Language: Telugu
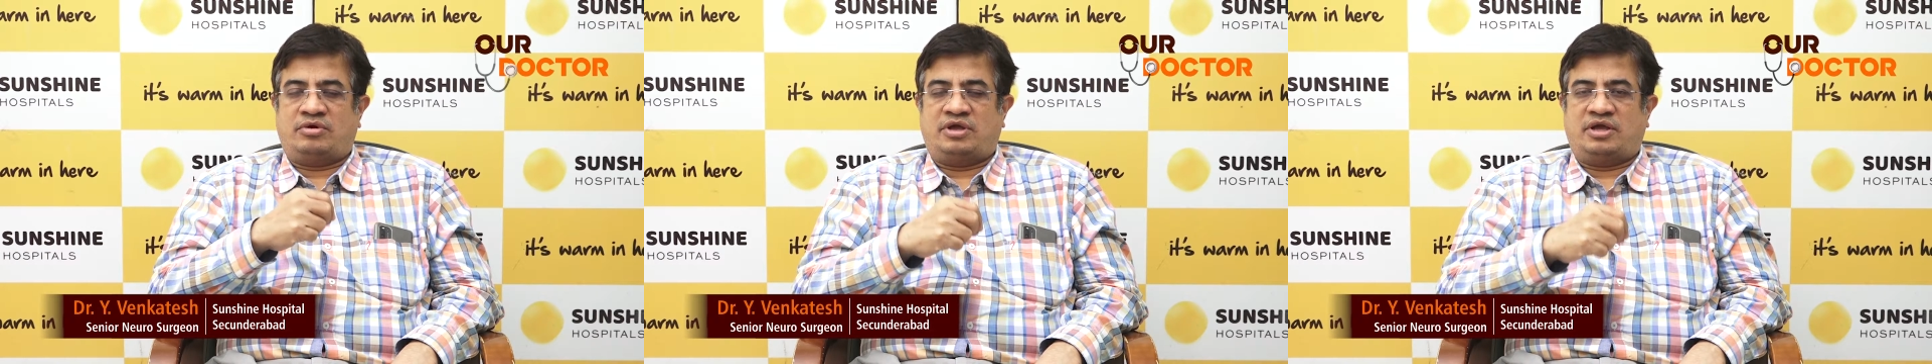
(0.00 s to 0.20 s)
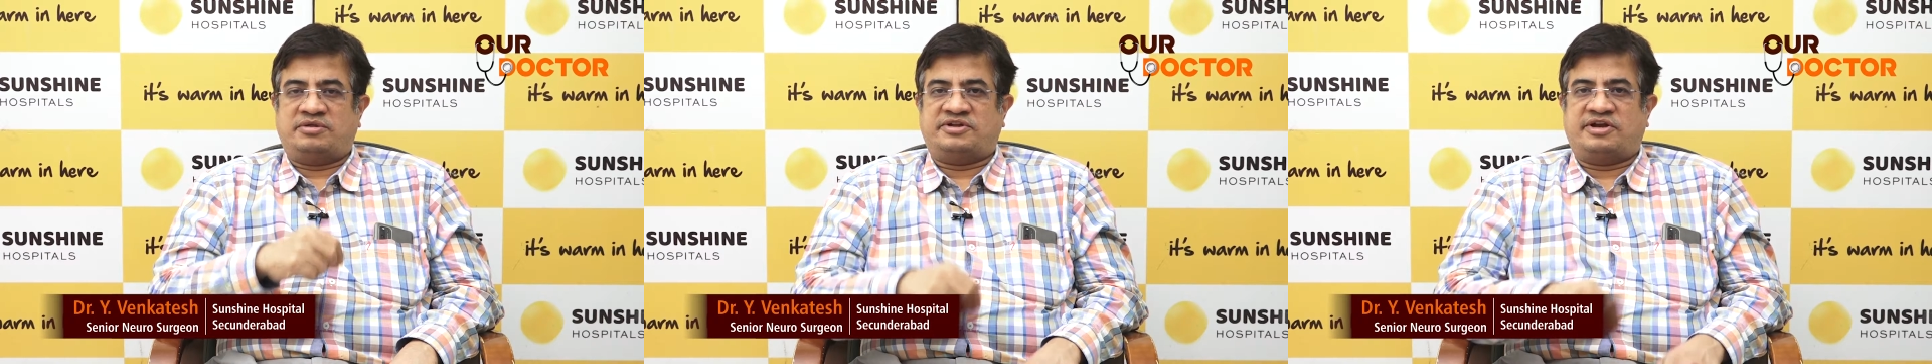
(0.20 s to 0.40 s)

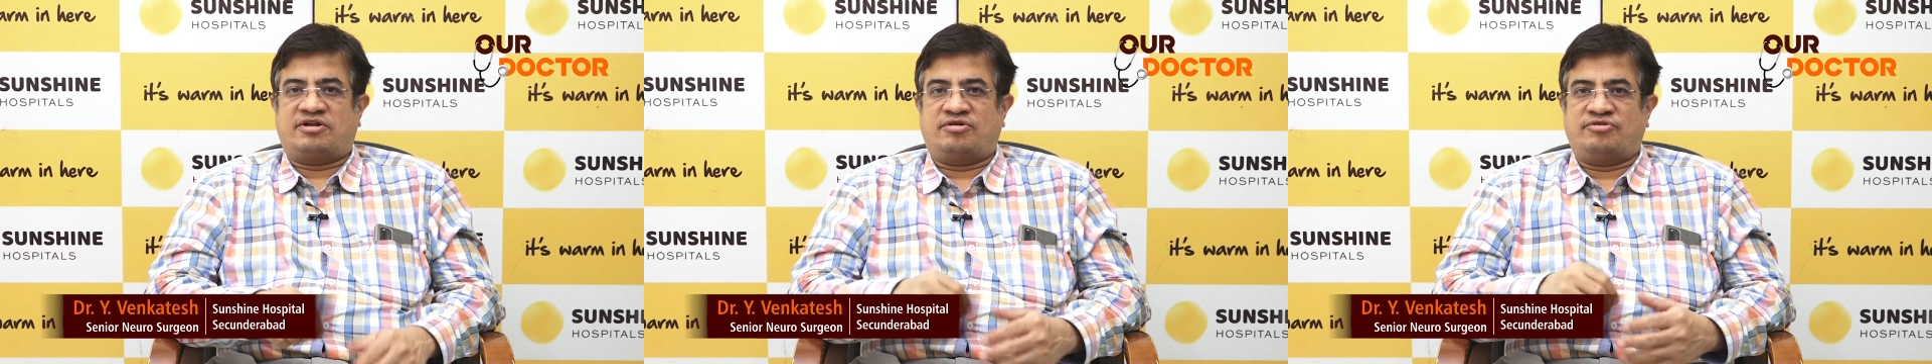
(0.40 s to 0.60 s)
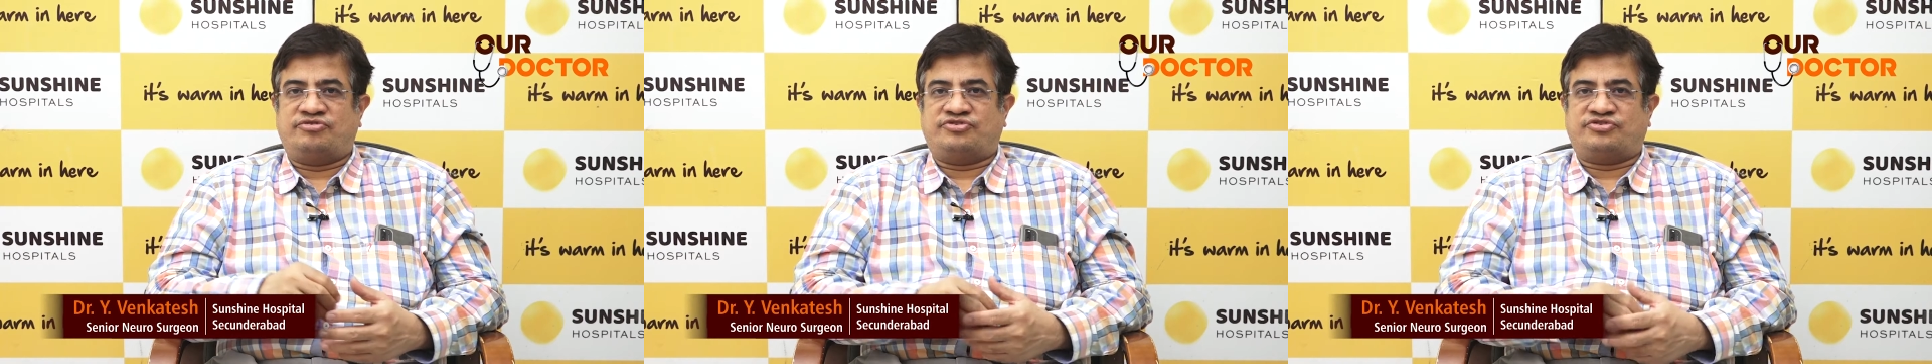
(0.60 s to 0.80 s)
ఏ
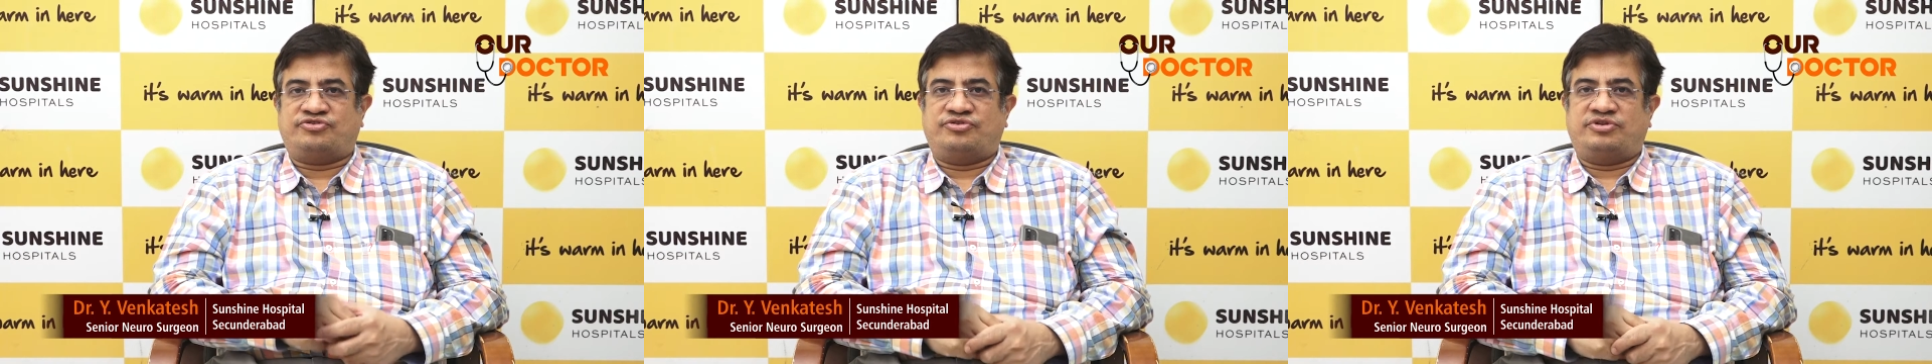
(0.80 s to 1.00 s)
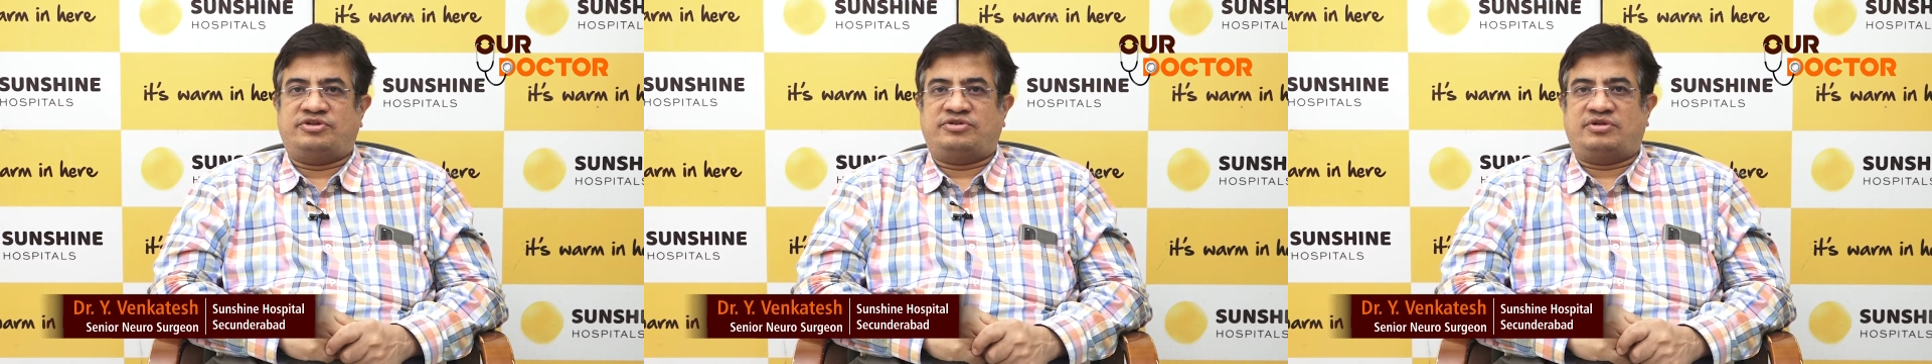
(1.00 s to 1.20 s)
సెంటర్ నుంచి
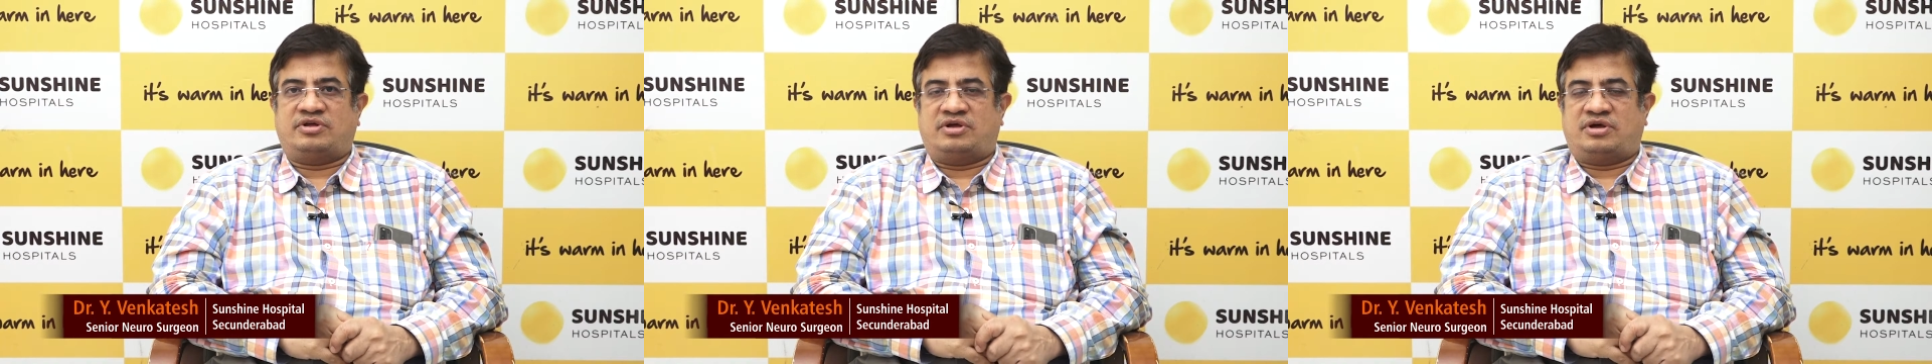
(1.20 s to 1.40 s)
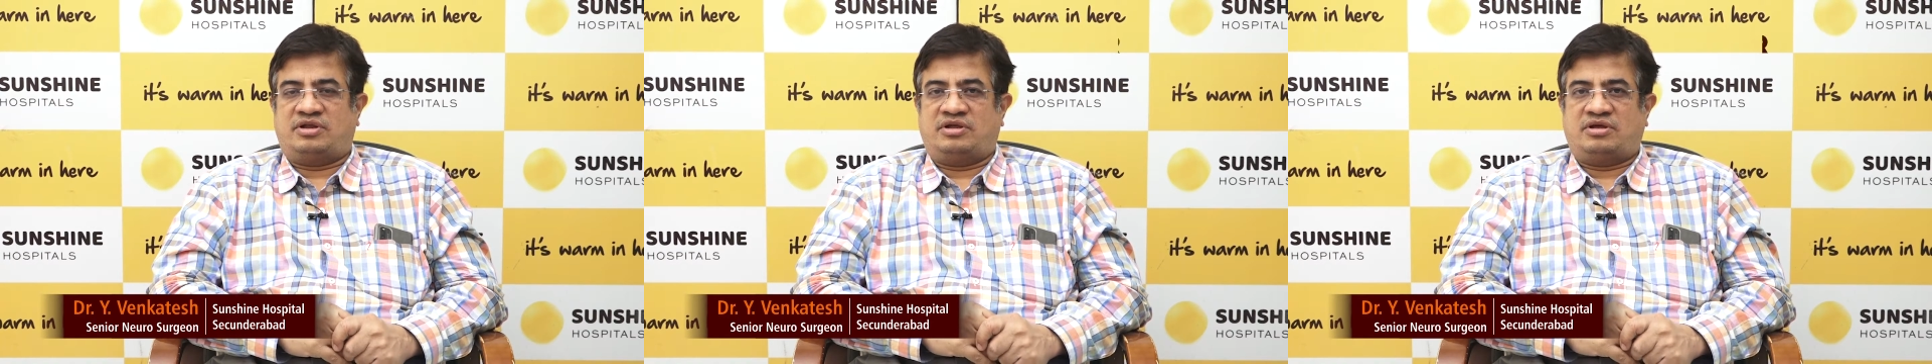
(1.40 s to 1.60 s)
వస్తుంది
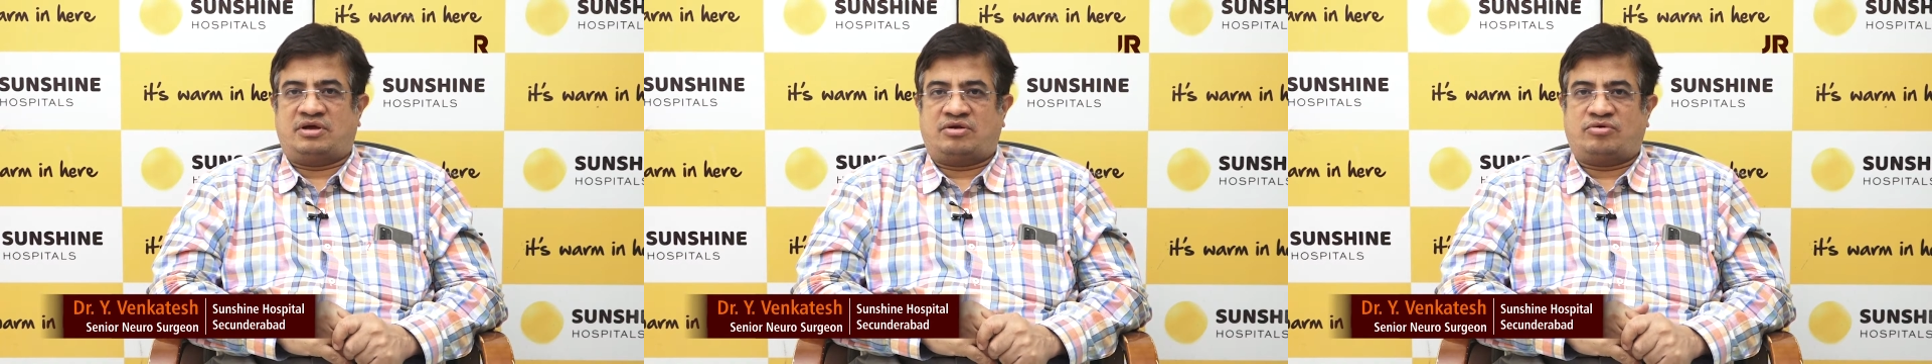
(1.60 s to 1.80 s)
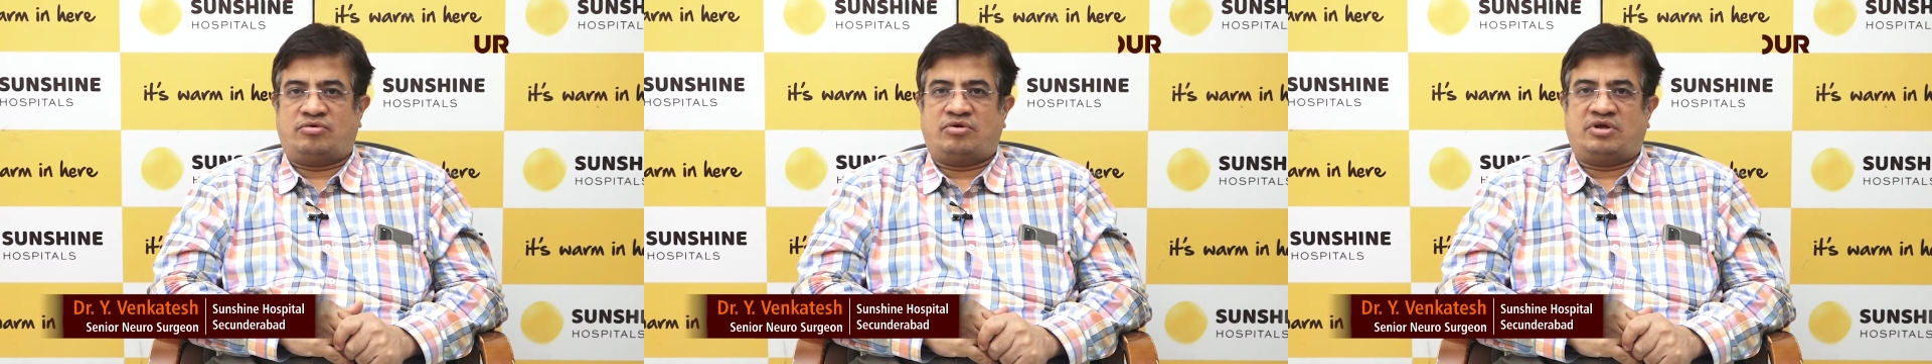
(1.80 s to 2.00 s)
అని
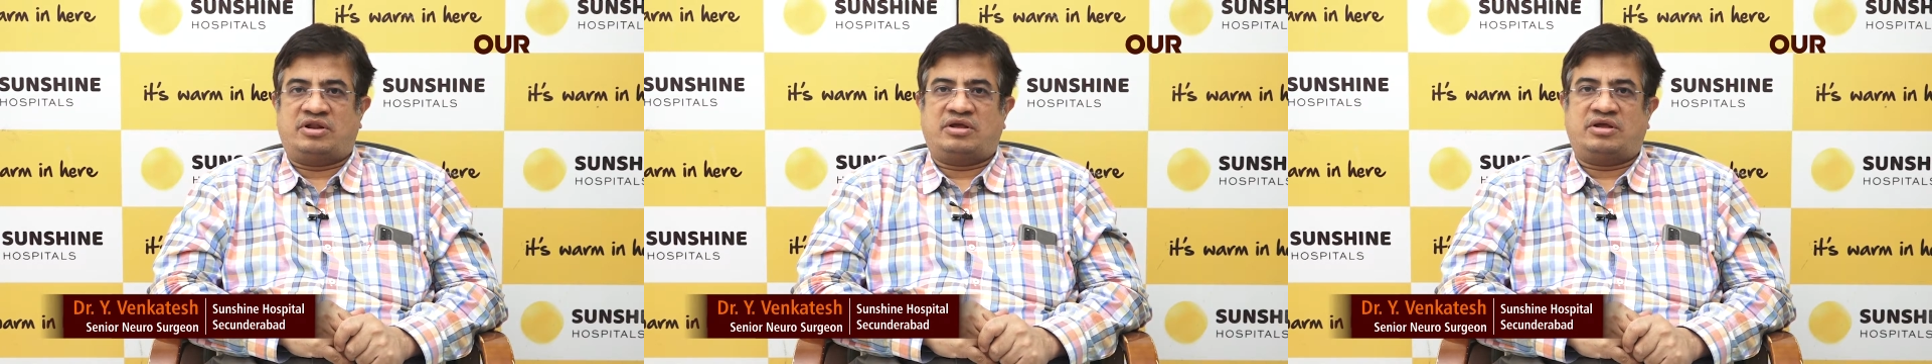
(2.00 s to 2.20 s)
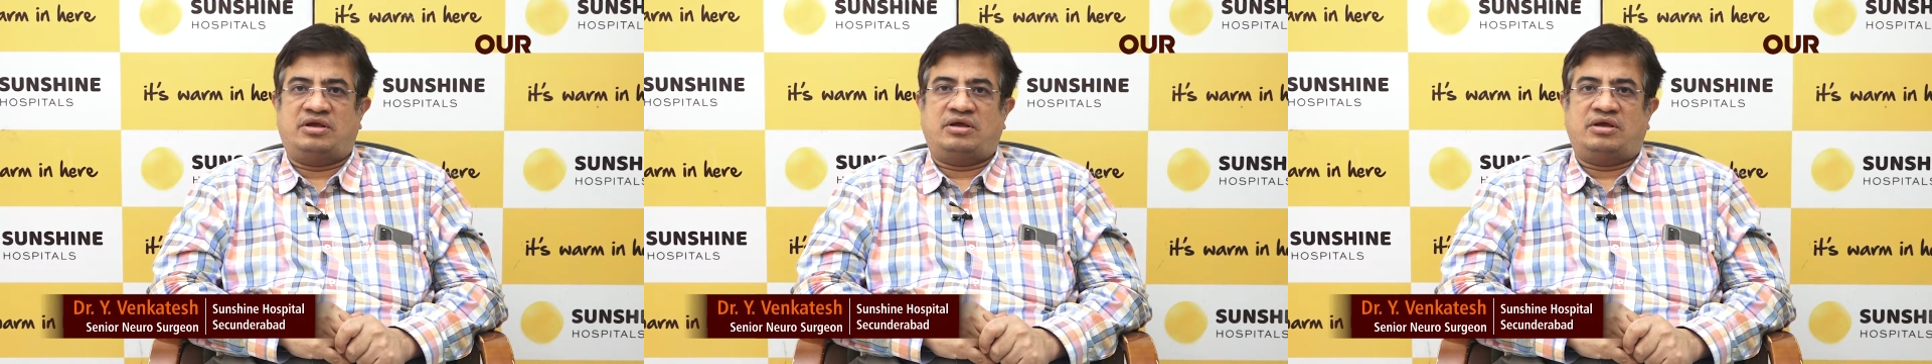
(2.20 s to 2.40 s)

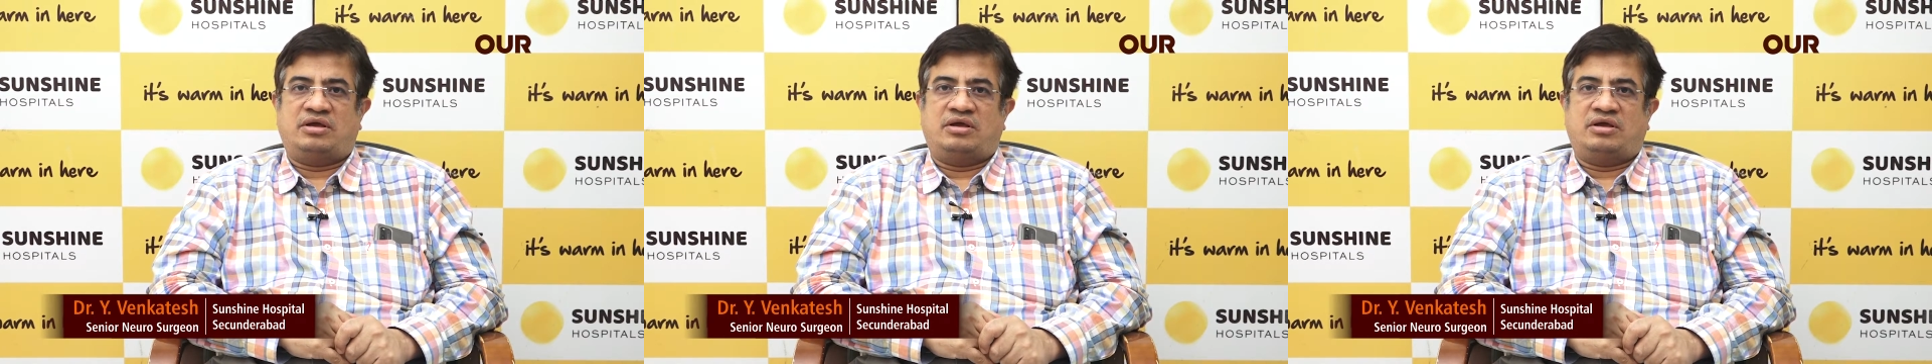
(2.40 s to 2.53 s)
కనుక్కోవడానికి